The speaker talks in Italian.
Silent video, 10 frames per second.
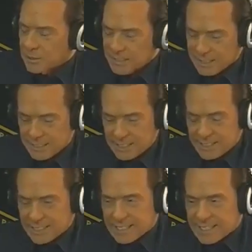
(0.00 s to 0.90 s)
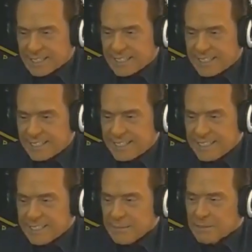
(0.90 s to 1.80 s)
quindi, eh. Senta,
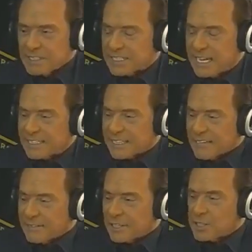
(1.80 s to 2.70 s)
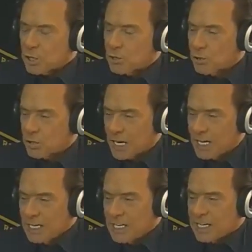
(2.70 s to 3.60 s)
Pensate immagini... che faccio
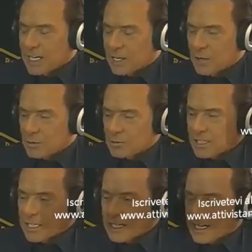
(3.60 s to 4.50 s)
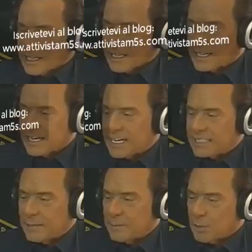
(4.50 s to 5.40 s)
ancora eh. la corte alle
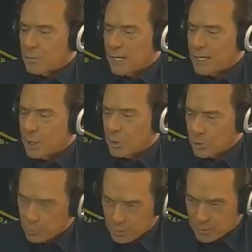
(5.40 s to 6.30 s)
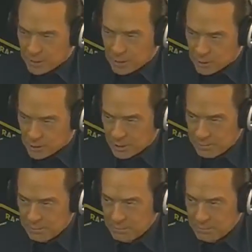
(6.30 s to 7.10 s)
ragazze, ma sì. non mi ricordo più per cosa. Sì.